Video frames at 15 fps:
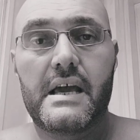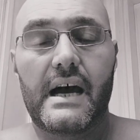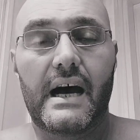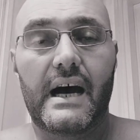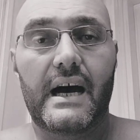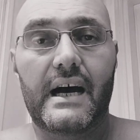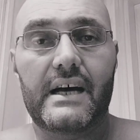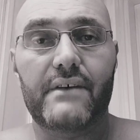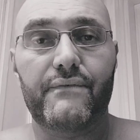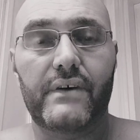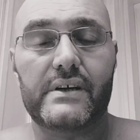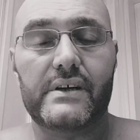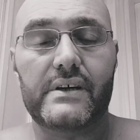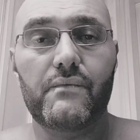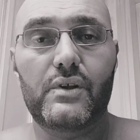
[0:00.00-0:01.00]
Uh,
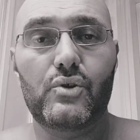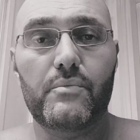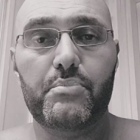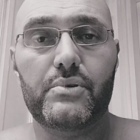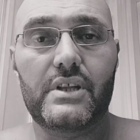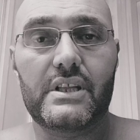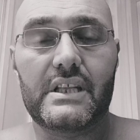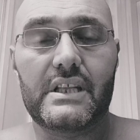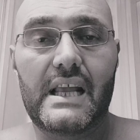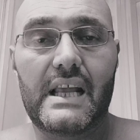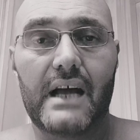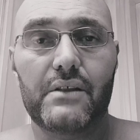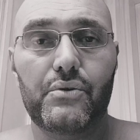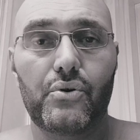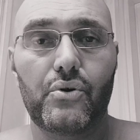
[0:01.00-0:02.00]
farò un video più
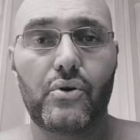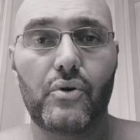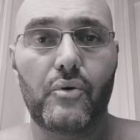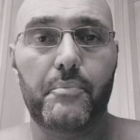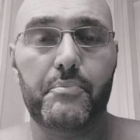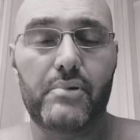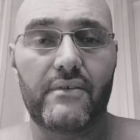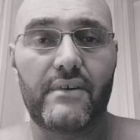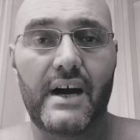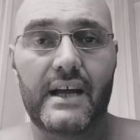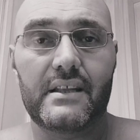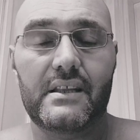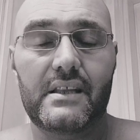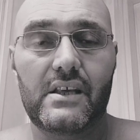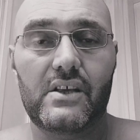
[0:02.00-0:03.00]
dettagliato più
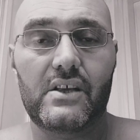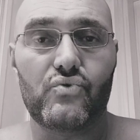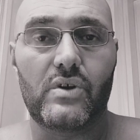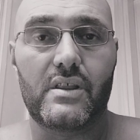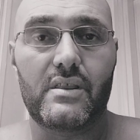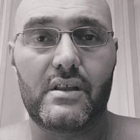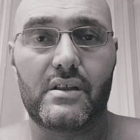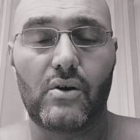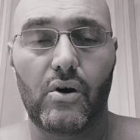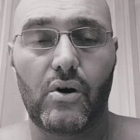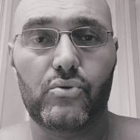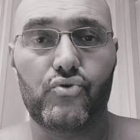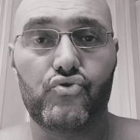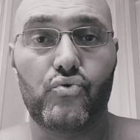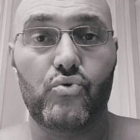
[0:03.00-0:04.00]
avanti sulla
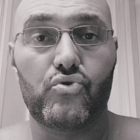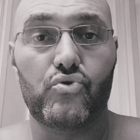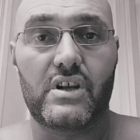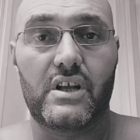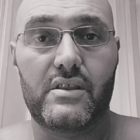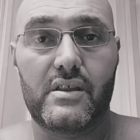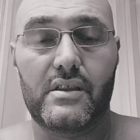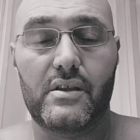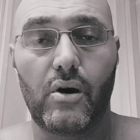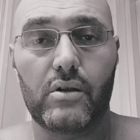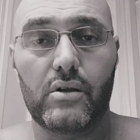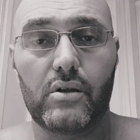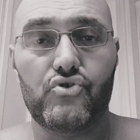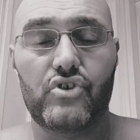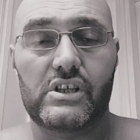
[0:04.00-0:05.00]
Z8, sull'uso della
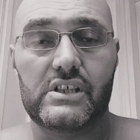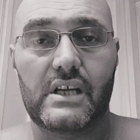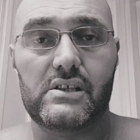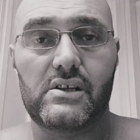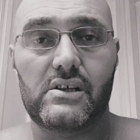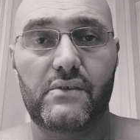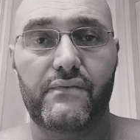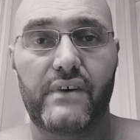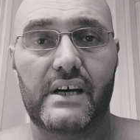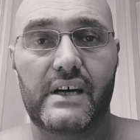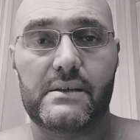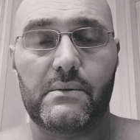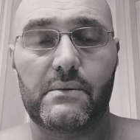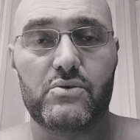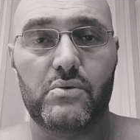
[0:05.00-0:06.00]
Z8, cercherò di
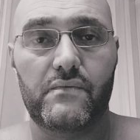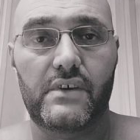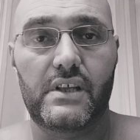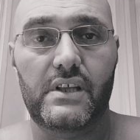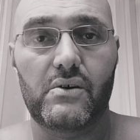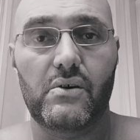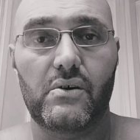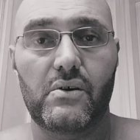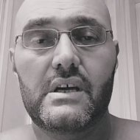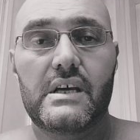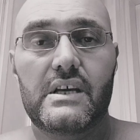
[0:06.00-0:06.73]
fare questo video